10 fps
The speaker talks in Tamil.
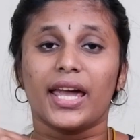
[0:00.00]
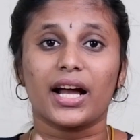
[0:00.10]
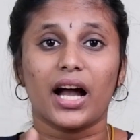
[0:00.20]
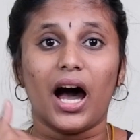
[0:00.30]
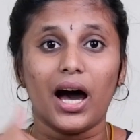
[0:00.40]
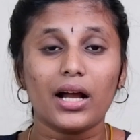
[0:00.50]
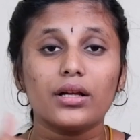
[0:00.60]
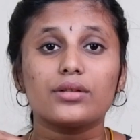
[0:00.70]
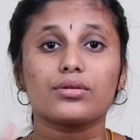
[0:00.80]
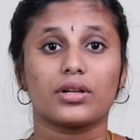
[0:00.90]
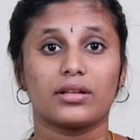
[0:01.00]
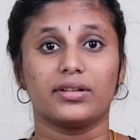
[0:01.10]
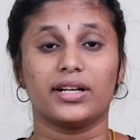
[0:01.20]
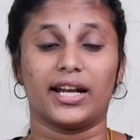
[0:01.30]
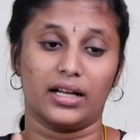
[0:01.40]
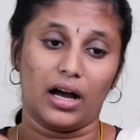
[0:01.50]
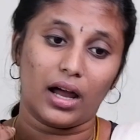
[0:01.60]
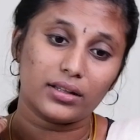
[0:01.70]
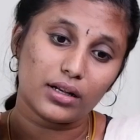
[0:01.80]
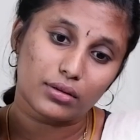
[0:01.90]
எனக்கு ஆறுதல் சொல்றதை விட்டுட்டு எனக்கு
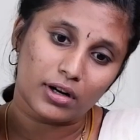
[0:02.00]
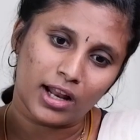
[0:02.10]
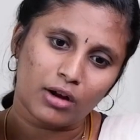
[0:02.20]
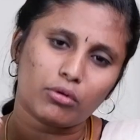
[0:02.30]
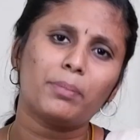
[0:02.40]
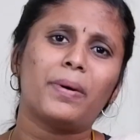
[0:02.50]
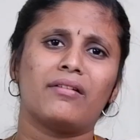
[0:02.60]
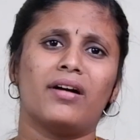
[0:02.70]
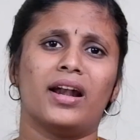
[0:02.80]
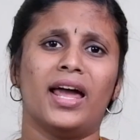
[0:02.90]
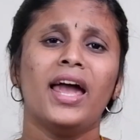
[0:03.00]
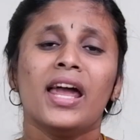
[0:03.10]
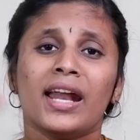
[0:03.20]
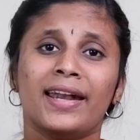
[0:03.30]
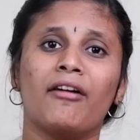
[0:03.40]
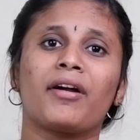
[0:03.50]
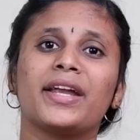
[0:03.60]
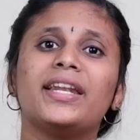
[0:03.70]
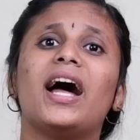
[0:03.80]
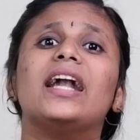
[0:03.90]
ஆறுதல் சொல்லணும் கூட பரவாயில்ல நான் அவங்க கிட்ட